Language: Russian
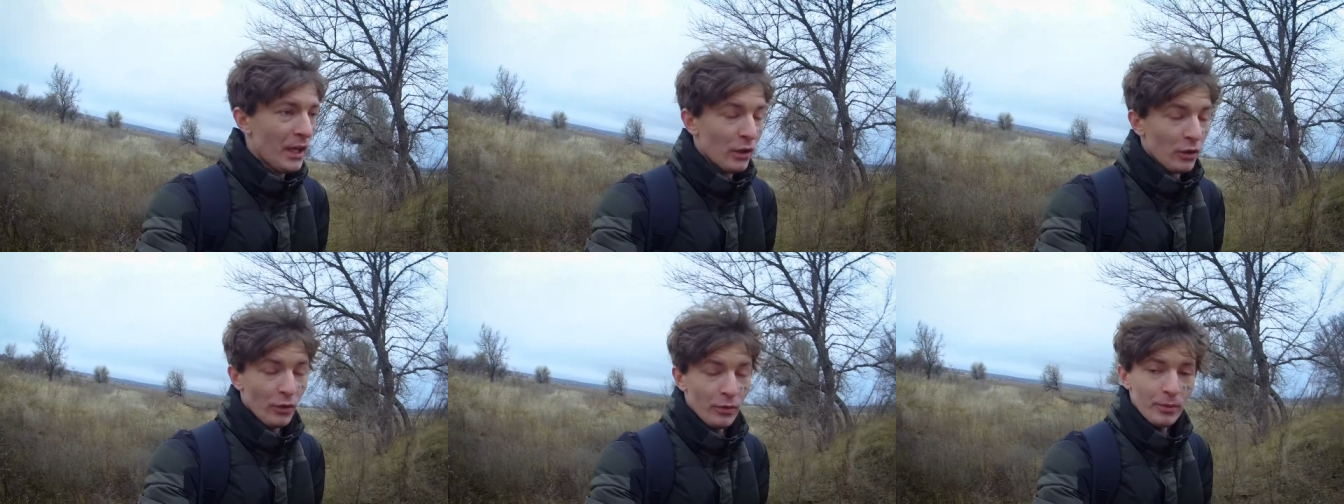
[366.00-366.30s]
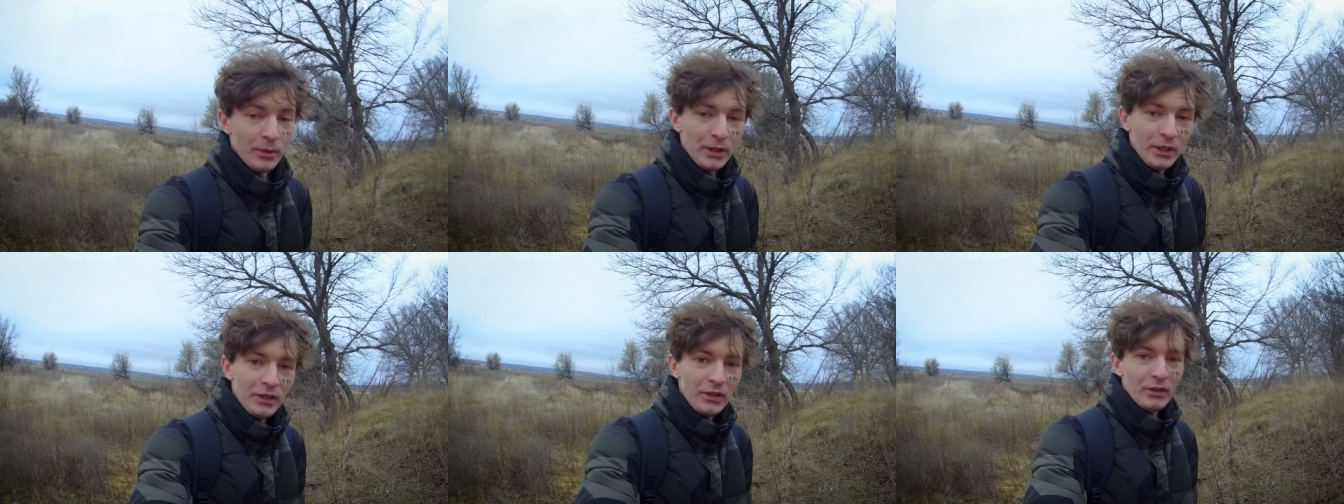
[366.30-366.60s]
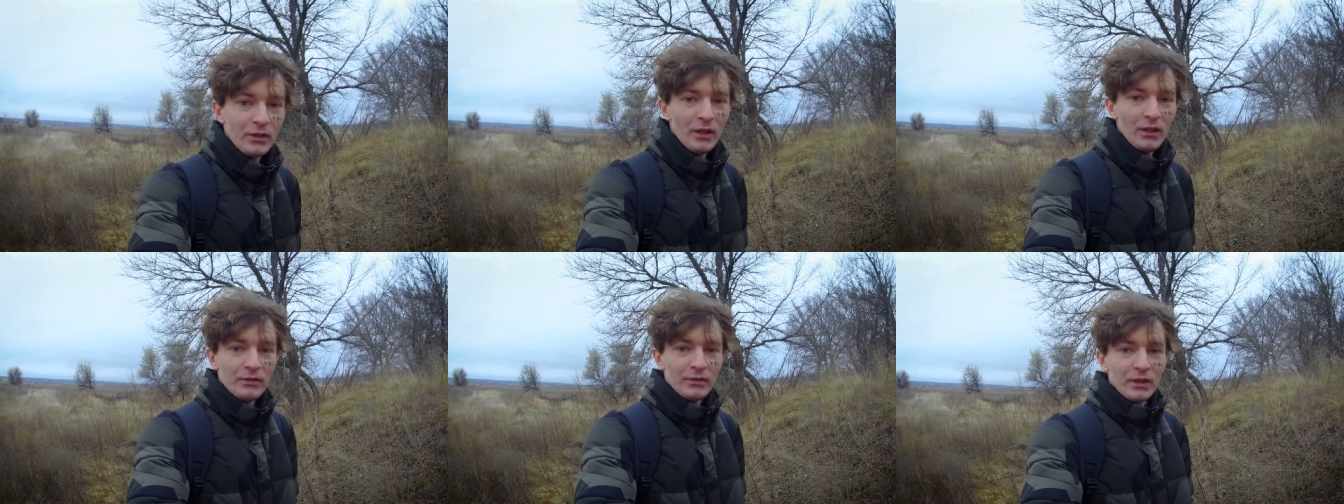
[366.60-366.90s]
Но смотрите,
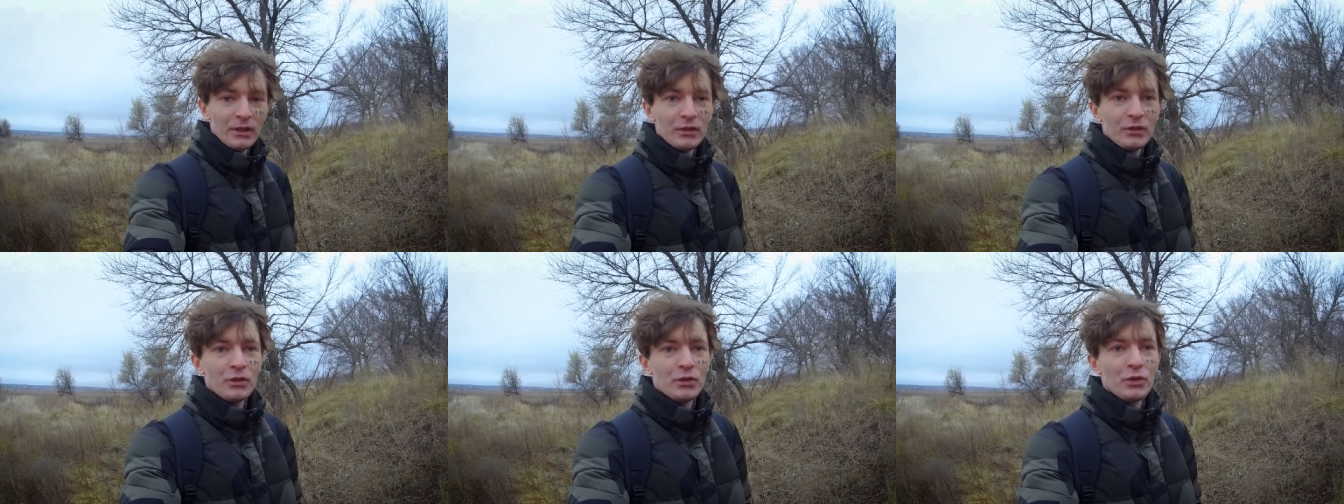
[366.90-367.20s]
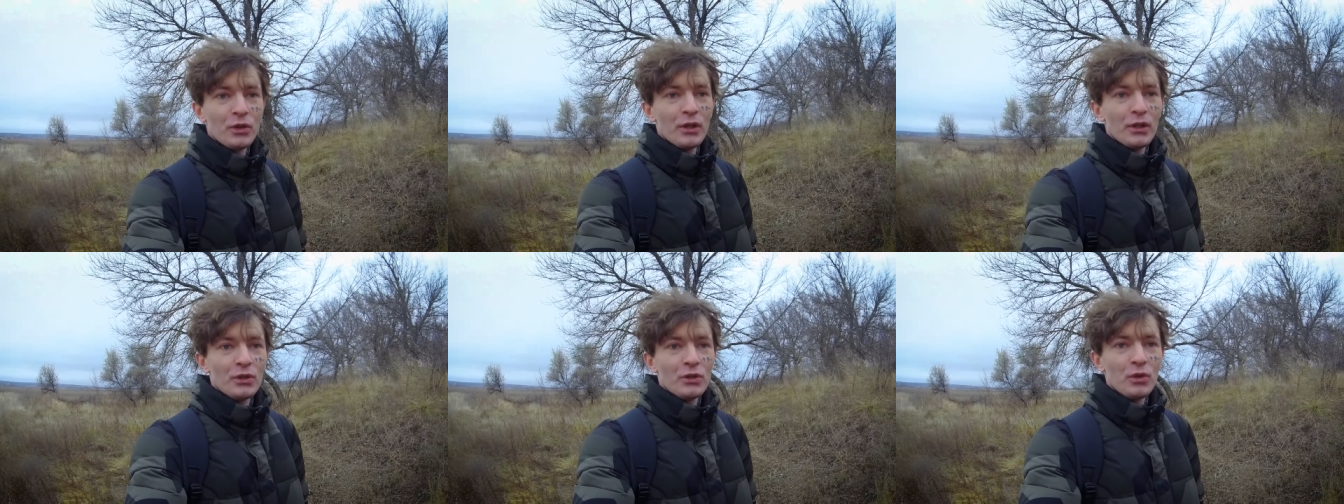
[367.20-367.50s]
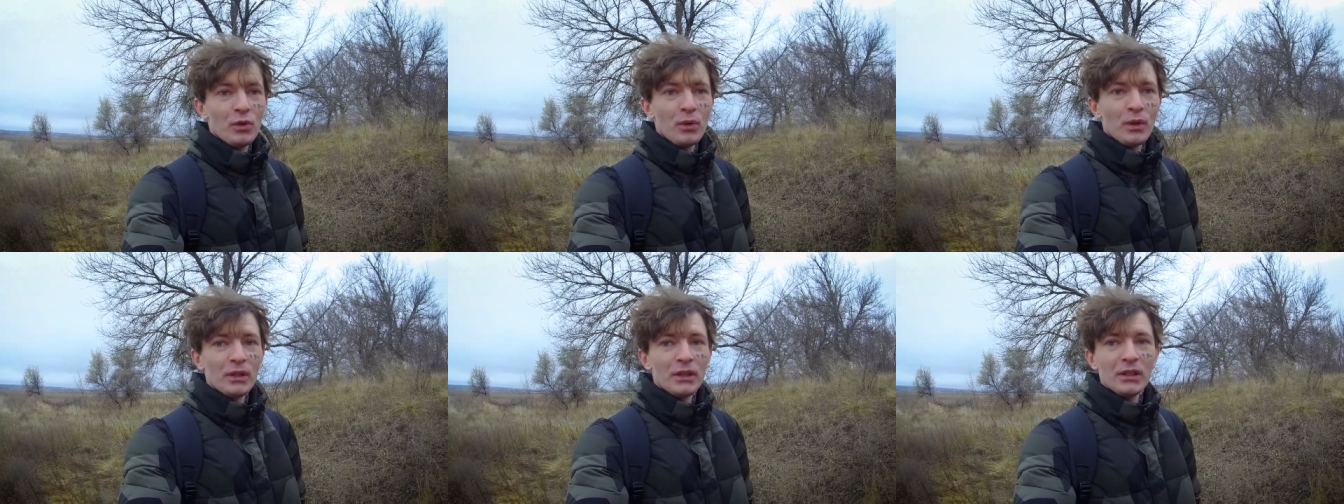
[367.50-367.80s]
главное, что я
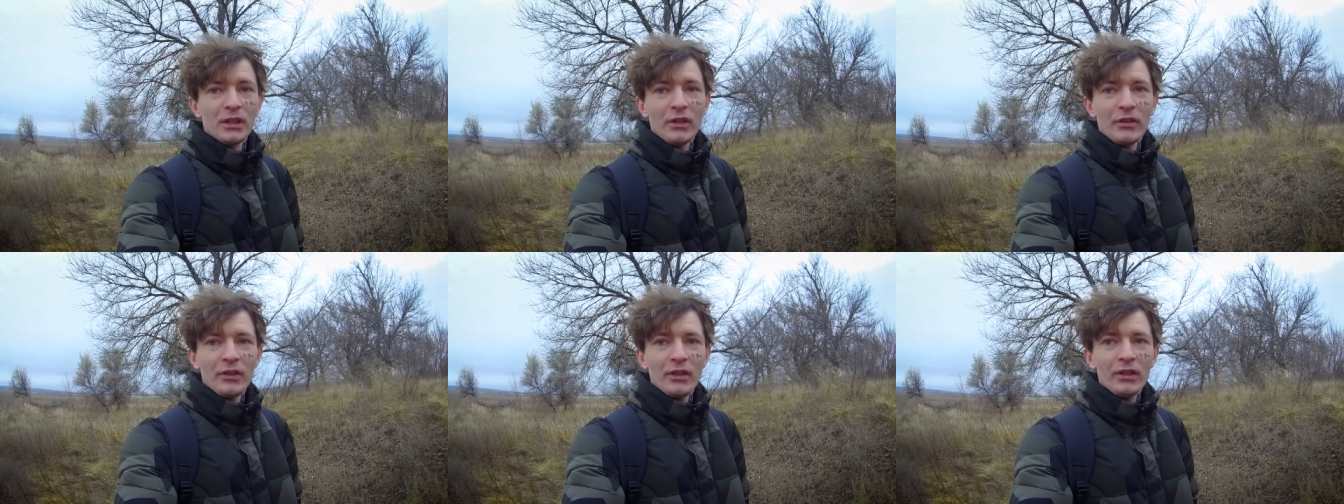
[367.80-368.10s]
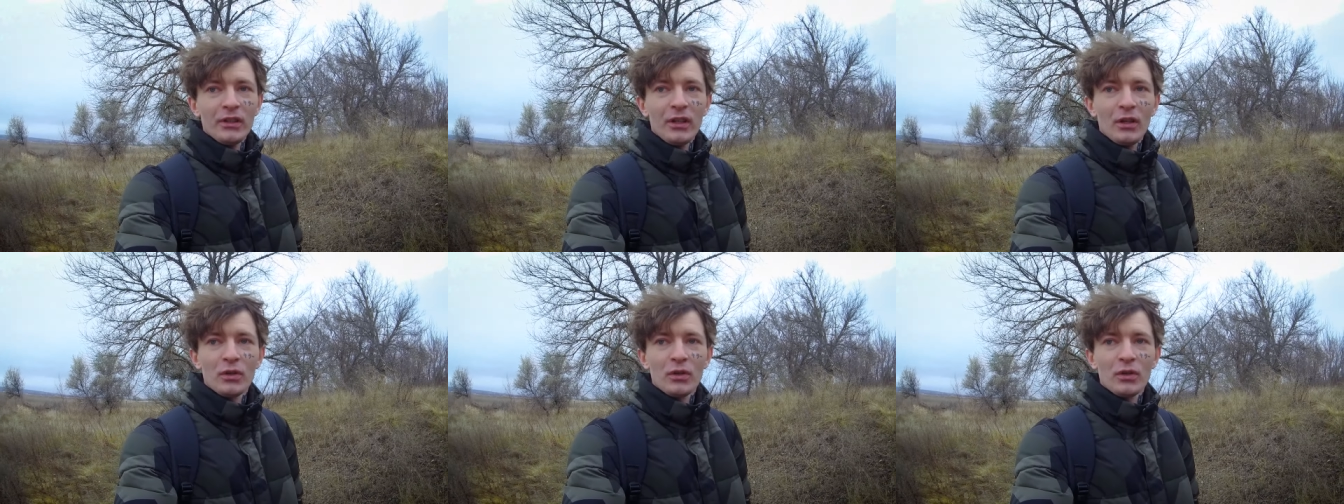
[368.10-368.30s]
шел когда назад,